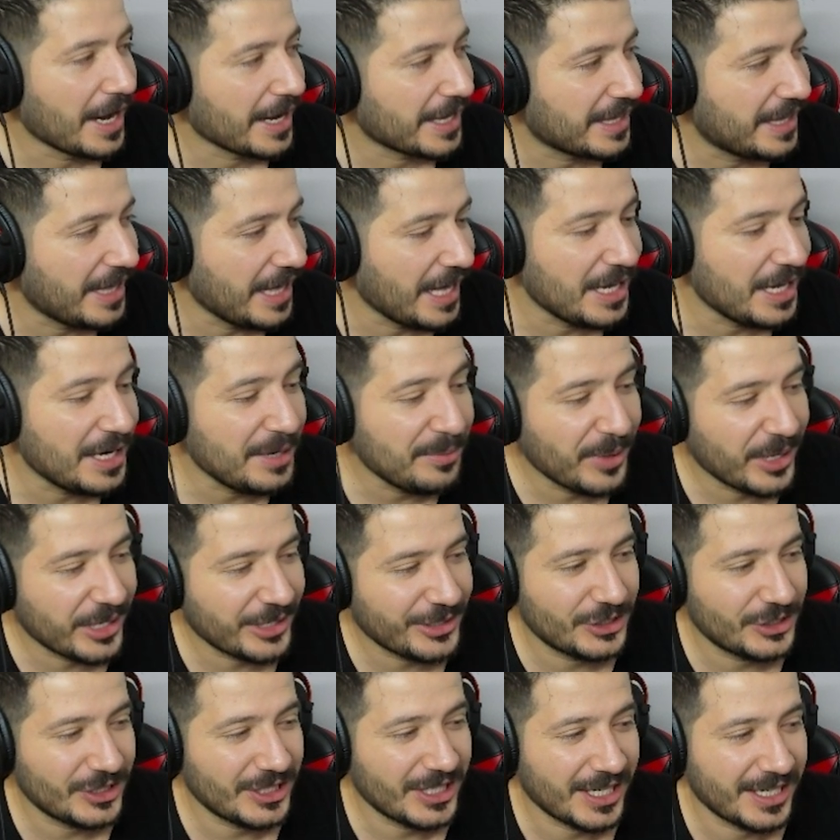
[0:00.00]

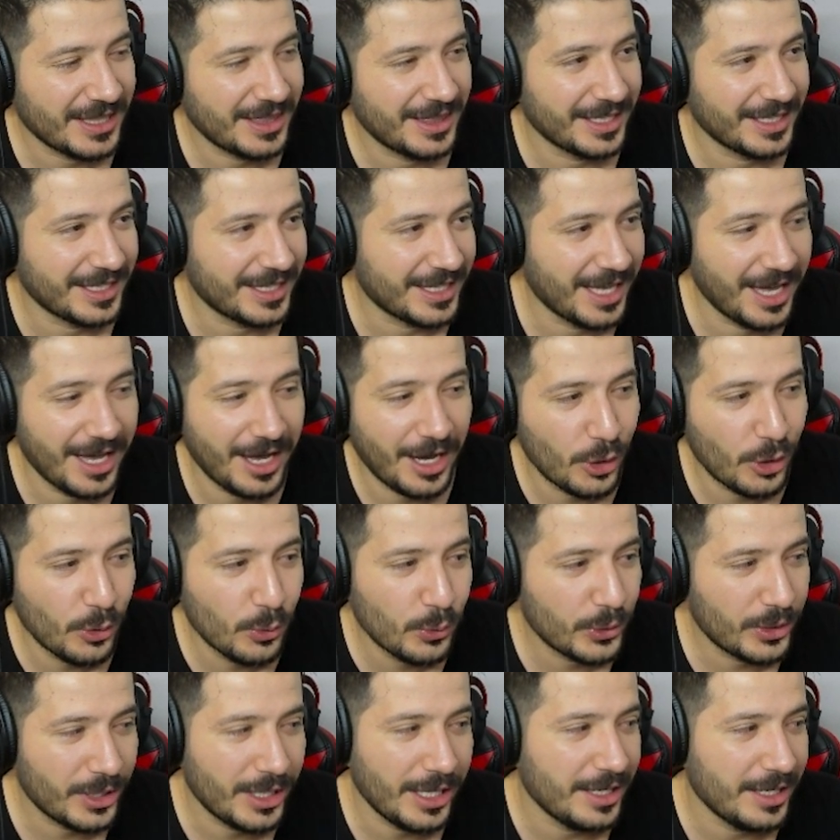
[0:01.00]
kehribar çıkarttık ya.
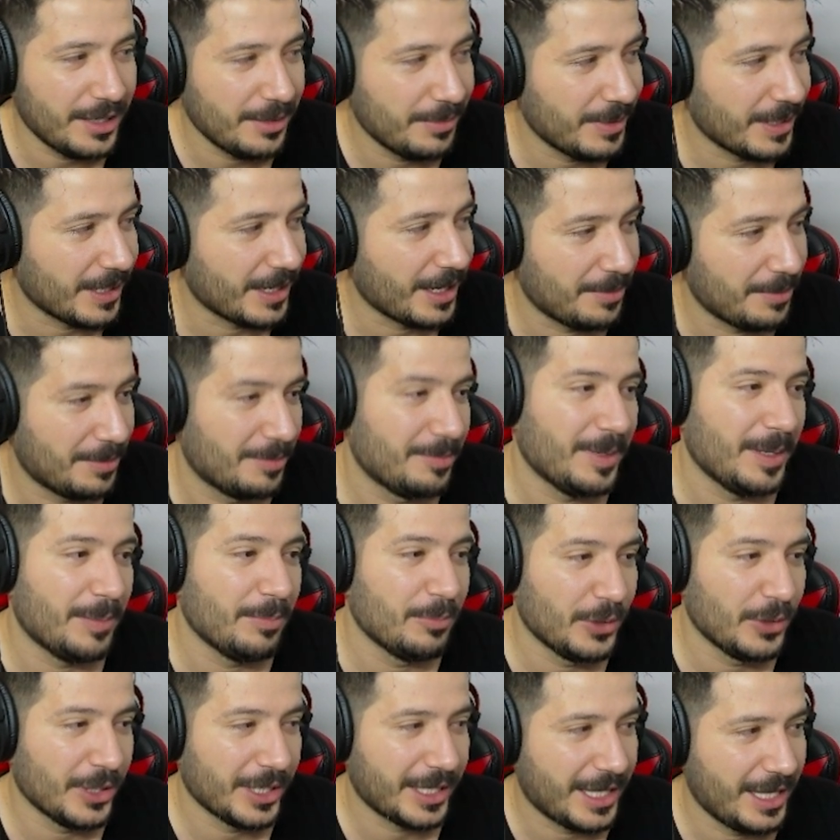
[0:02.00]
Avuk kehribar abi.
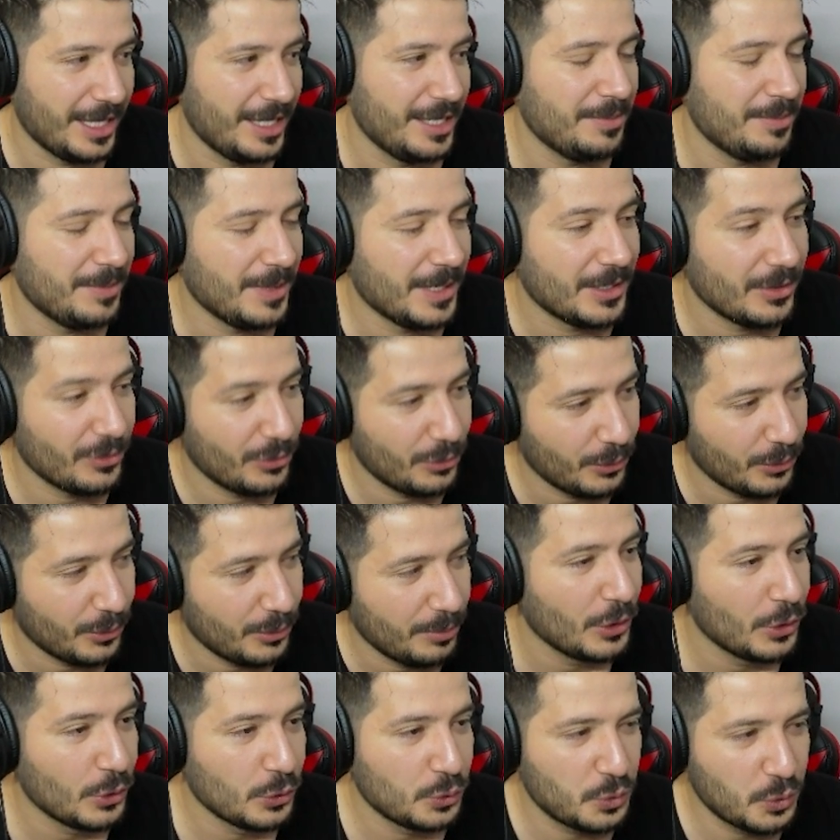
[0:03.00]
Ben buna kehribar
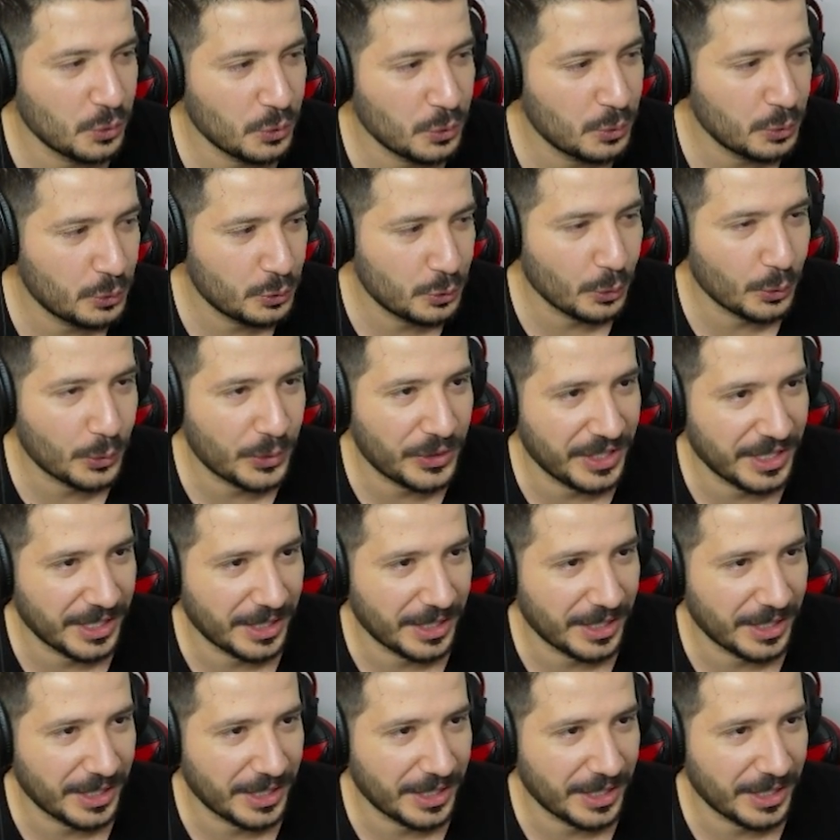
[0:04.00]
diyorum. Çünkü çok iyi